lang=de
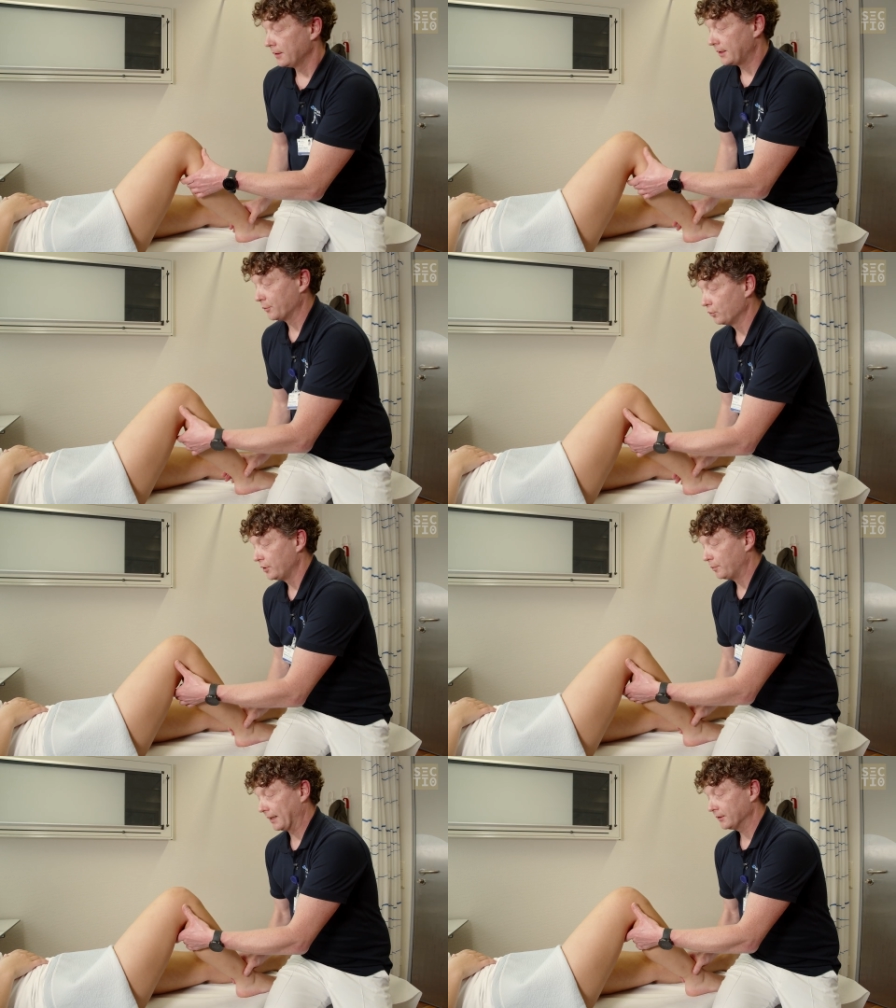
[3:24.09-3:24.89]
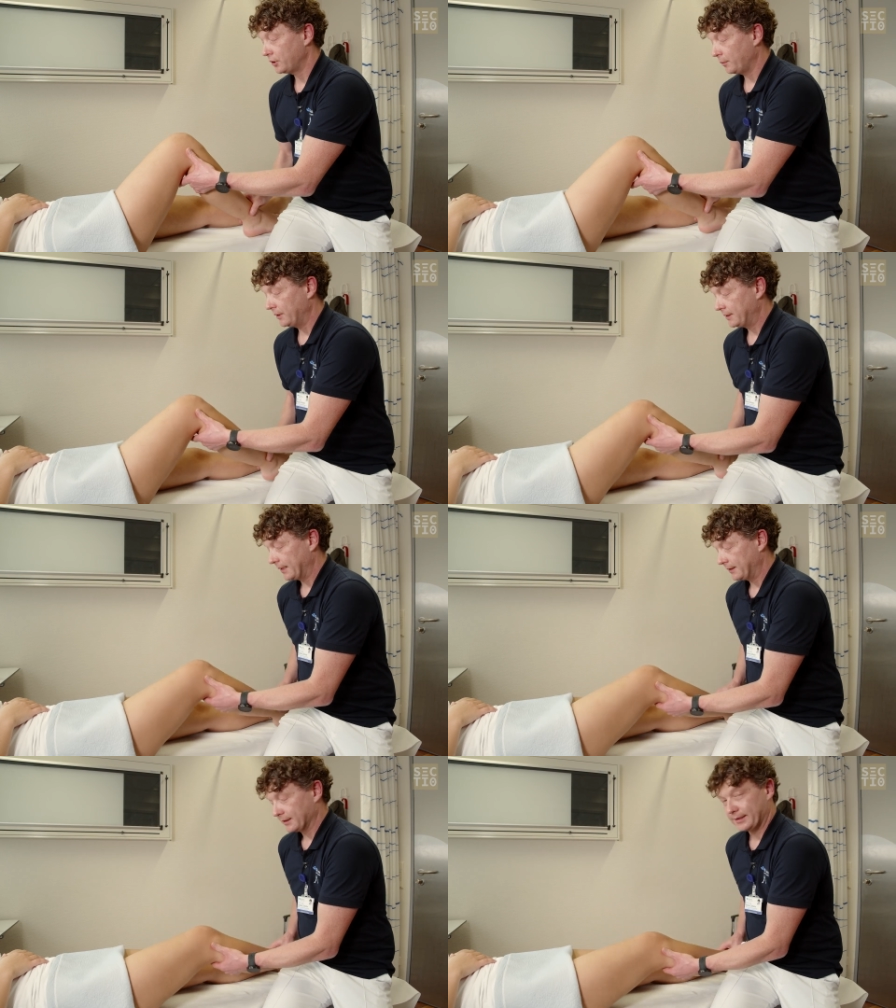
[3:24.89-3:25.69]
Ich habe nun die
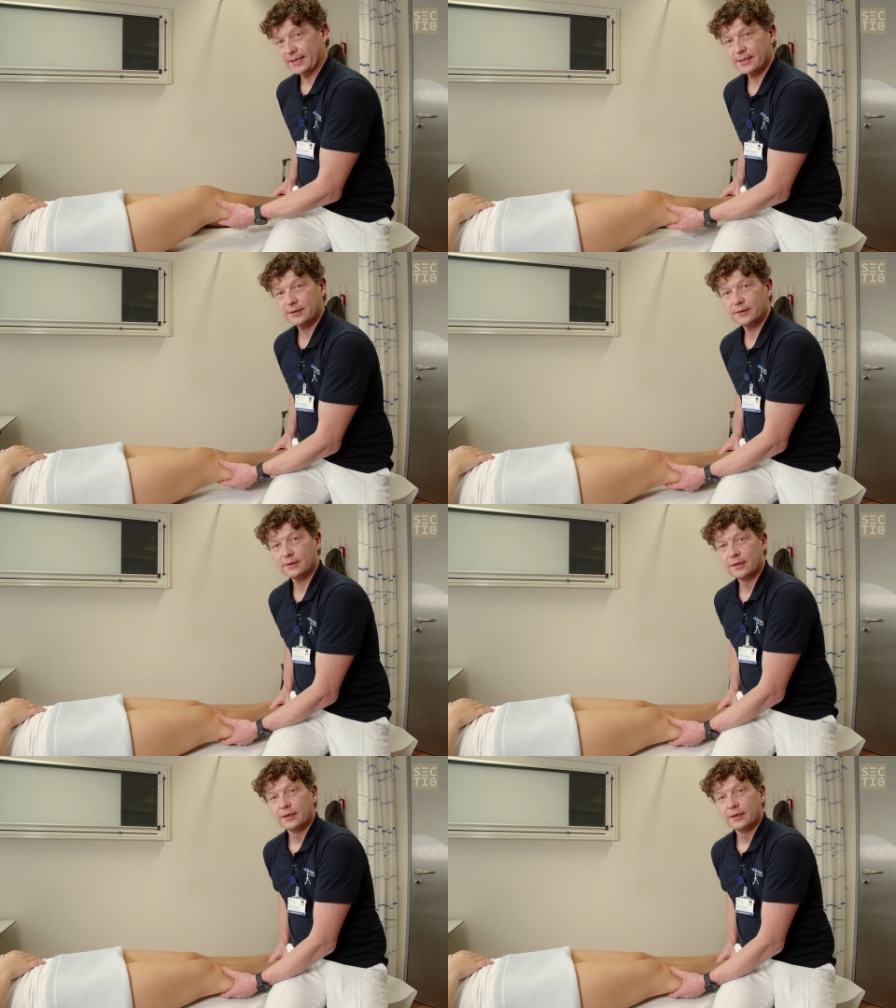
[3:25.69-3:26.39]
Bandstabilität getestet.